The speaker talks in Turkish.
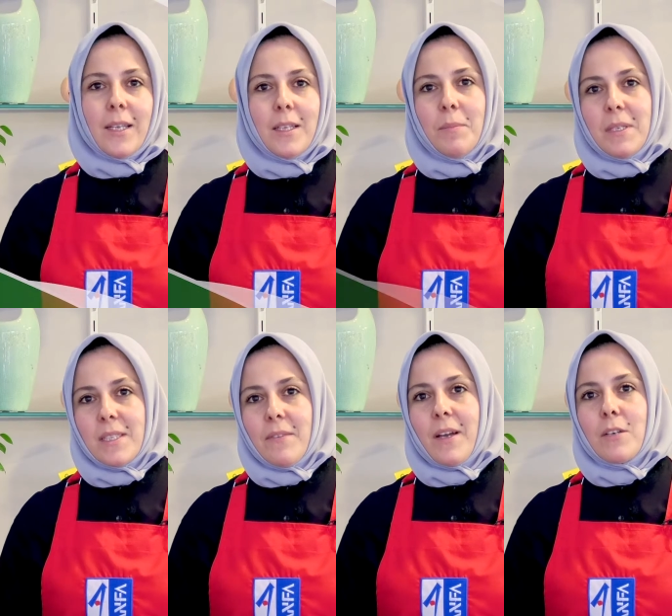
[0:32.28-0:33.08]
Ayda bir
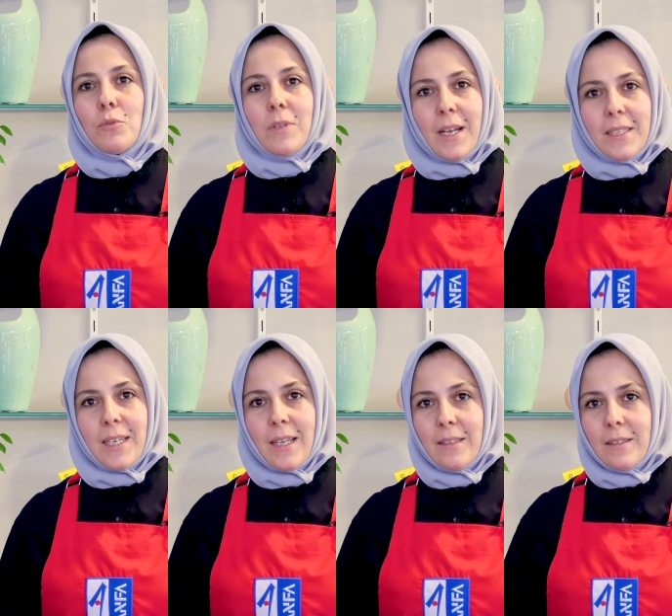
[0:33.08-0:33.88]
sefer
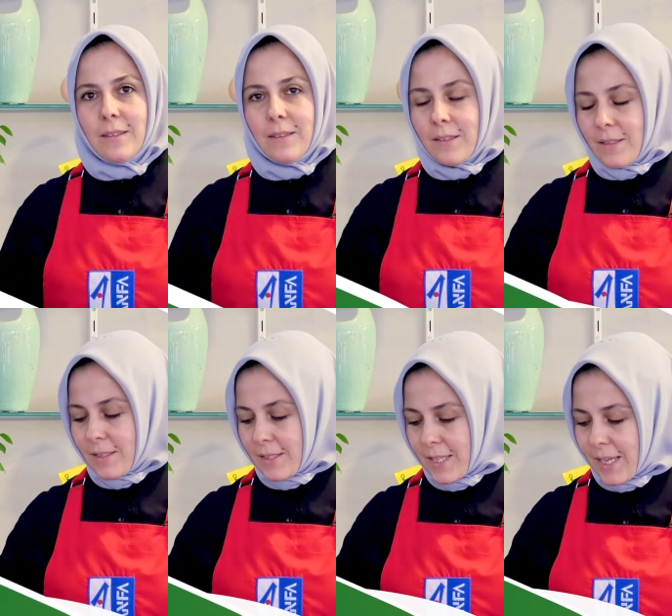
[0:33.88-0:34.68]
sularken
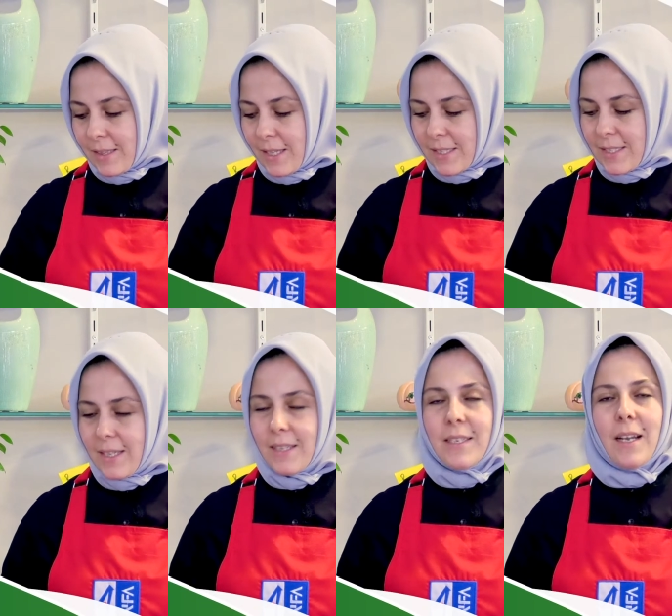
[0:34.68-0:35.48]
kendi
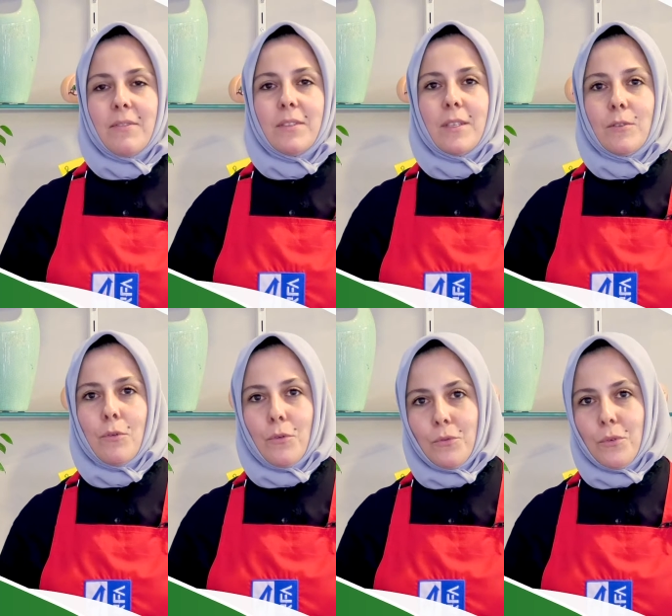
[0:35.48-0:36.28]
ekseni etrafında
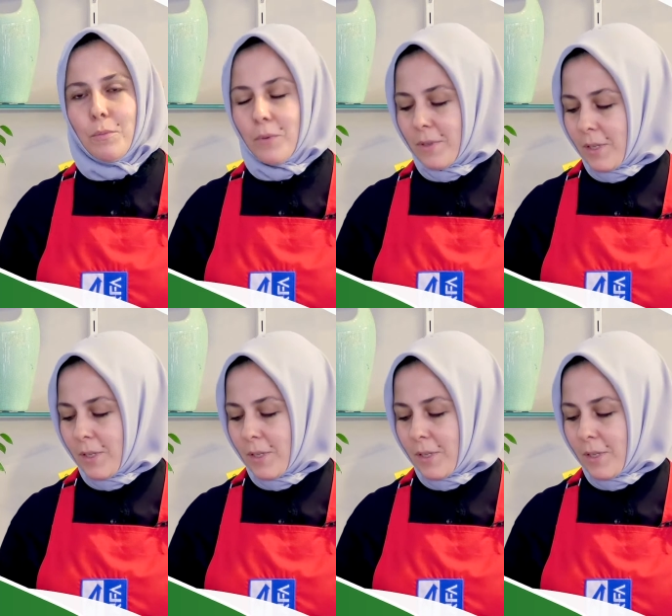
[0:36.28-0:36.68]
döndürüp